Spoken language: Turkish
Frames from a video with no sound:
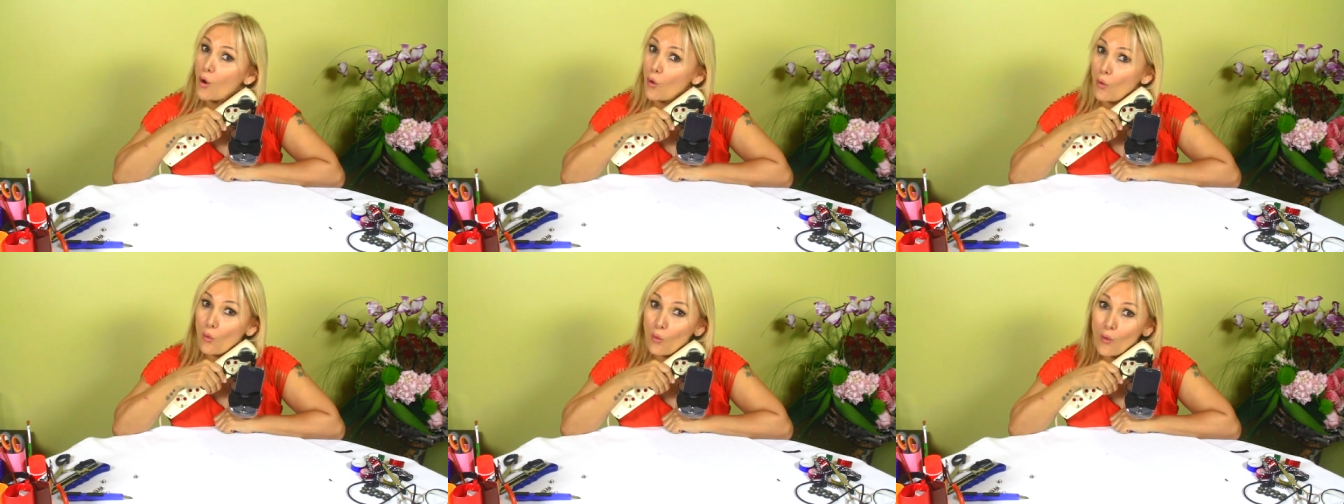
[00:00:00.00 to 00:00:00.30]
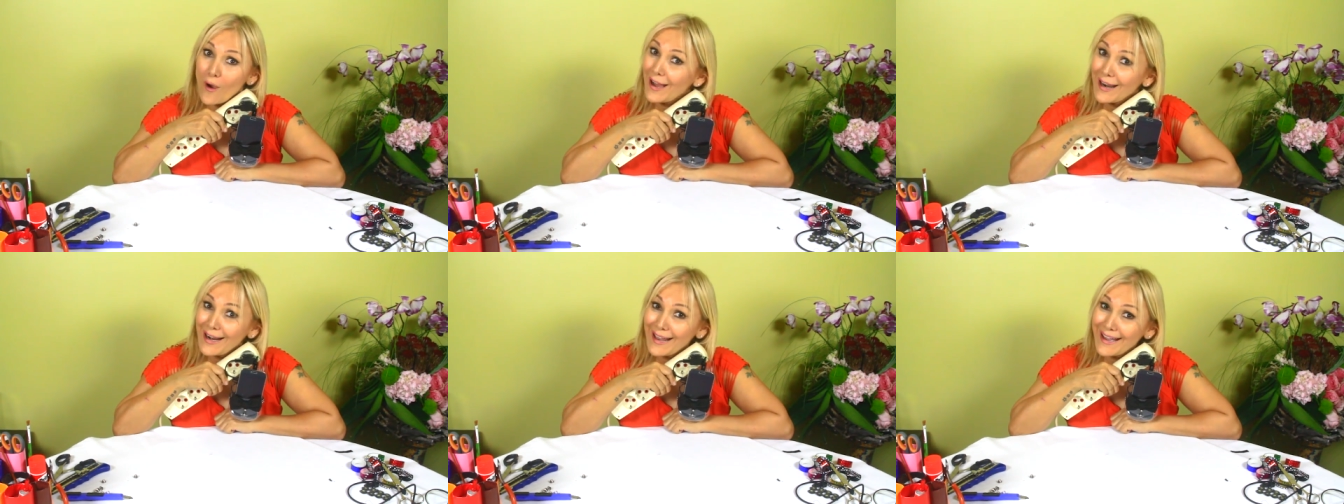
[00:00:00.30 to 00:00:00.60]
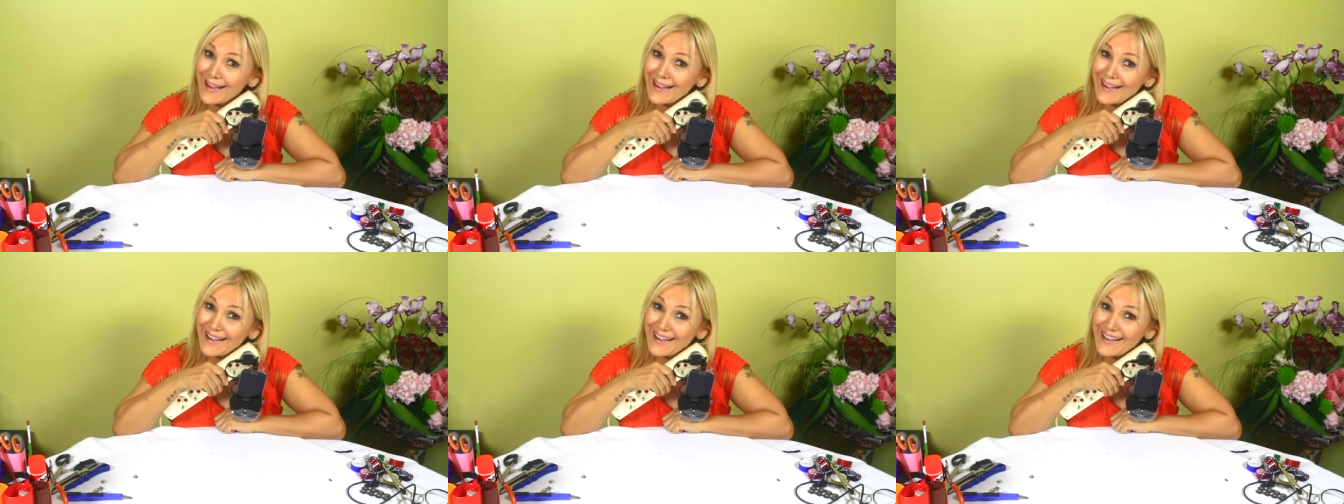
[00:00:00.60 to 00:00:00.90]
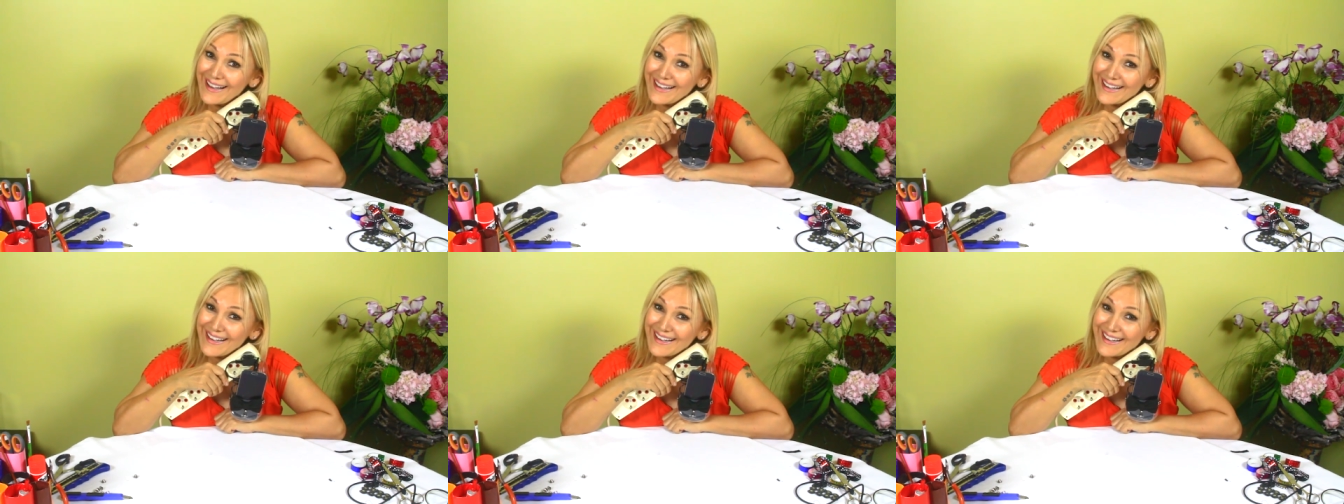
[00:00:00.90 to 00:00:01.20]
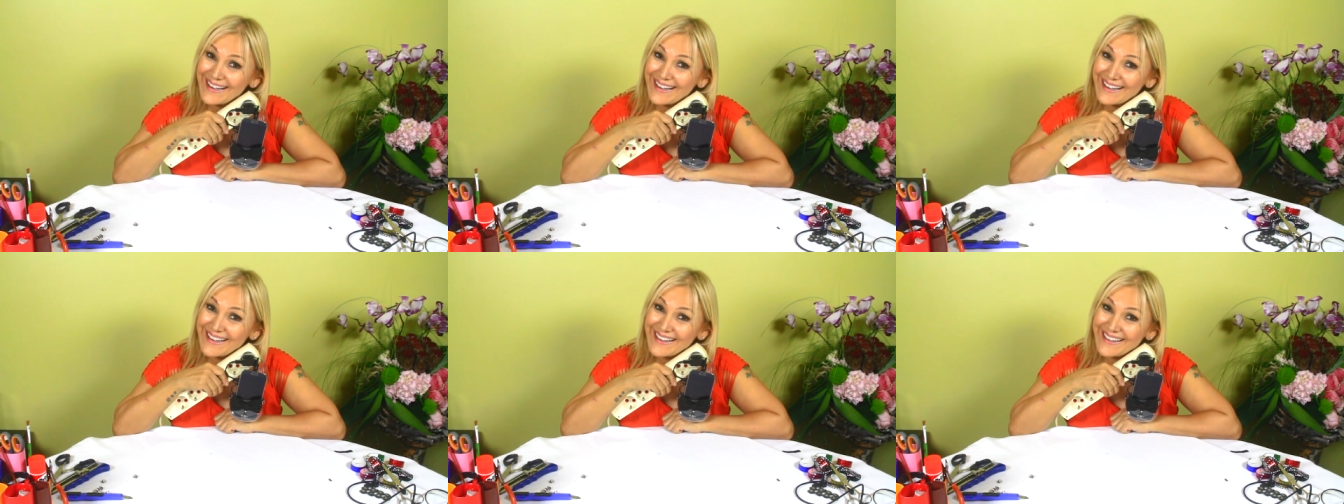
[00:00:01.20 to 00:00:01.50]
Voila!
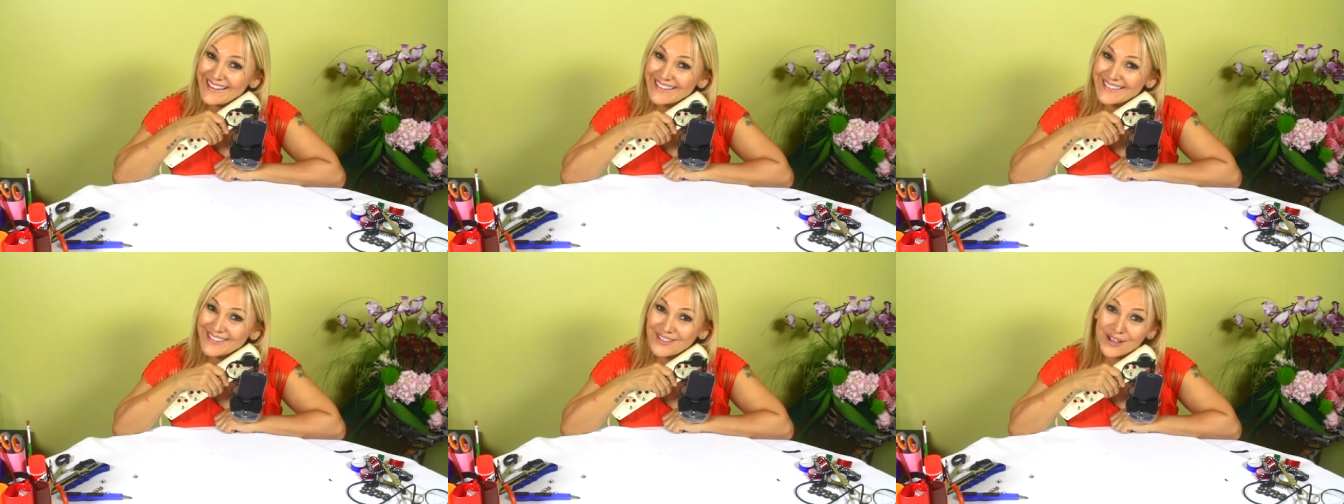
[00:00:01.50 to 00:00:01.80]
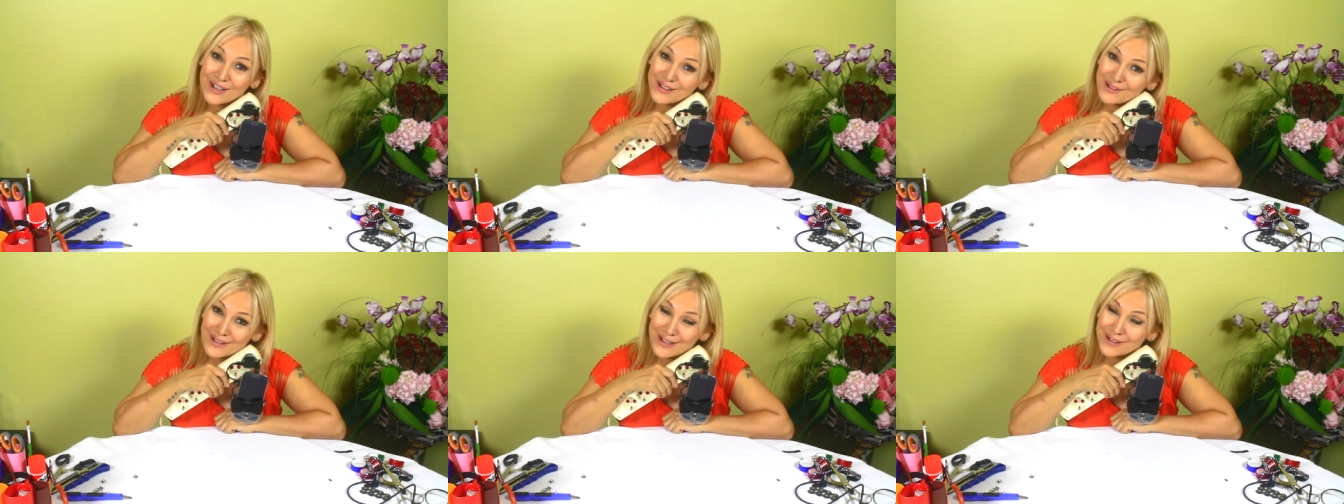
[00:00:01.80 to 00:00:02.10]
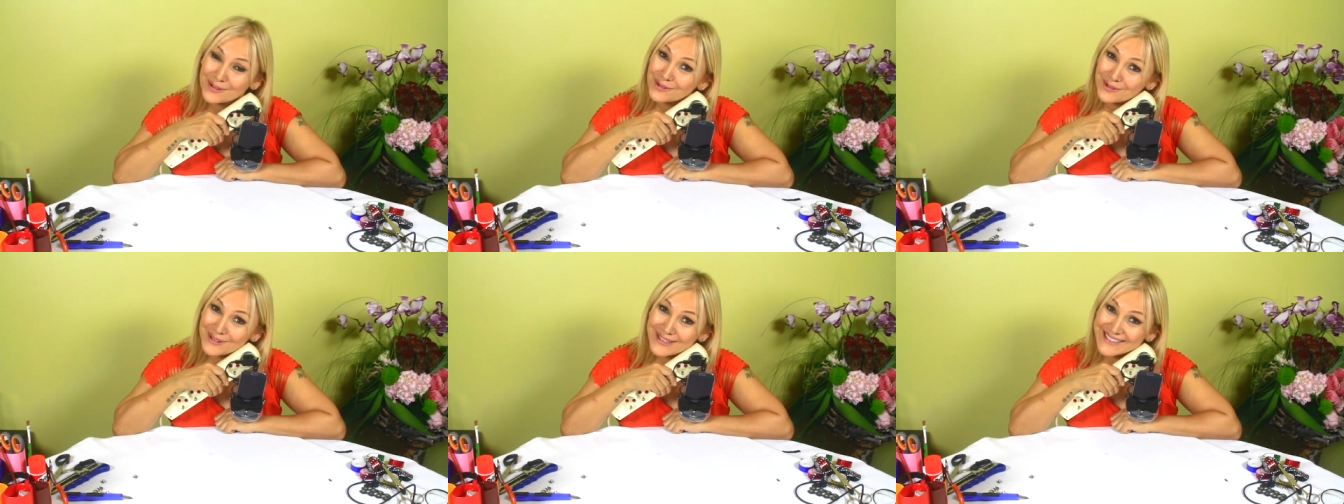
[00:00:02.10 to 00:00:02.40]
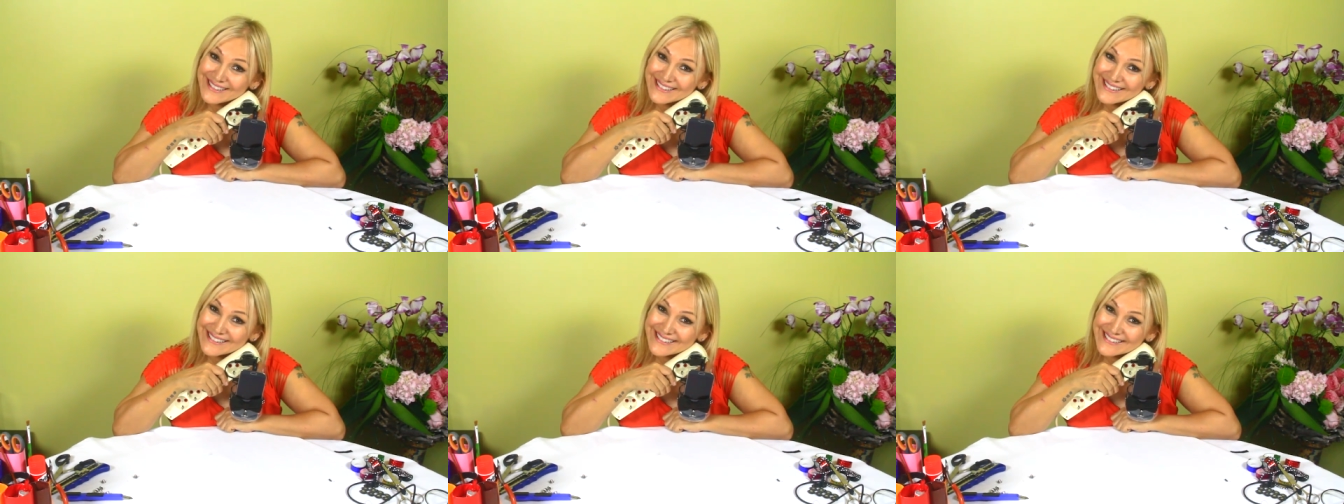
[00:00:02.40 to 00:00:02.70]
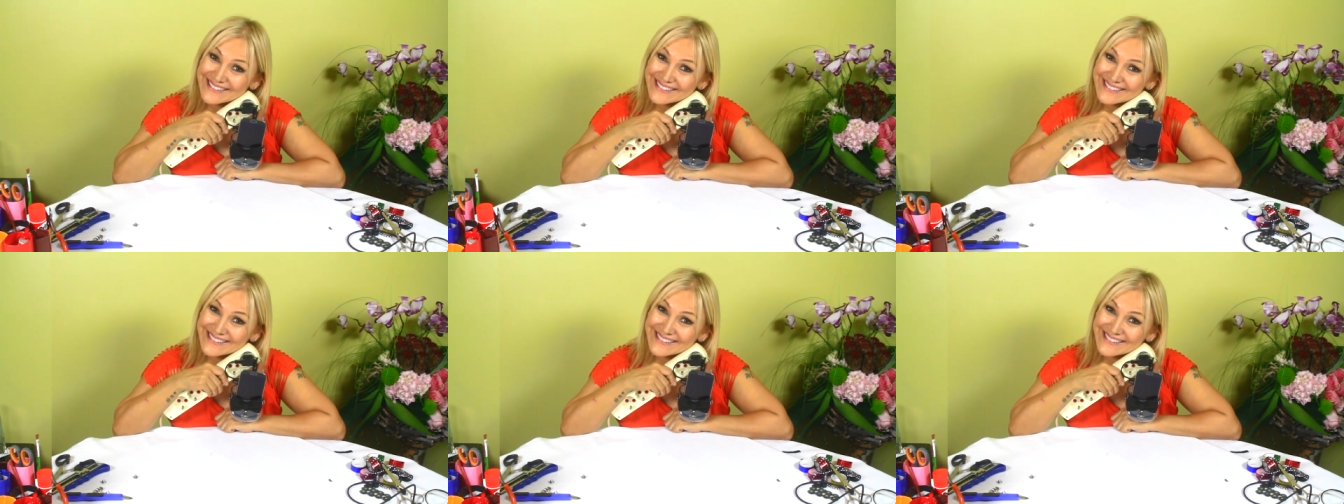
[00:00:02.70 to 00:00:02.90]
Güle güle kullanın.